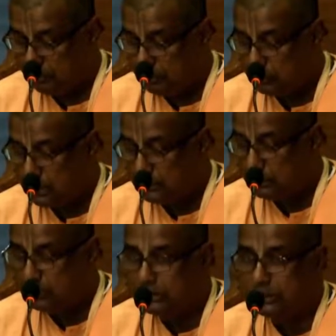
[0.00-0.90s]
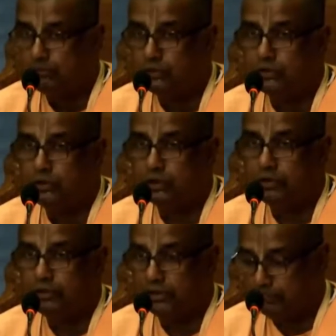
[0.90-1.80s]
তো সাতচল্লিশ নম্বর শ্লোকটা
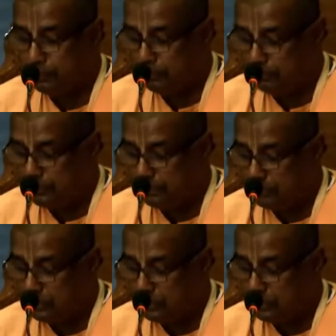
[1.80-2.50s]
আমি আগে পড়ব তারপরে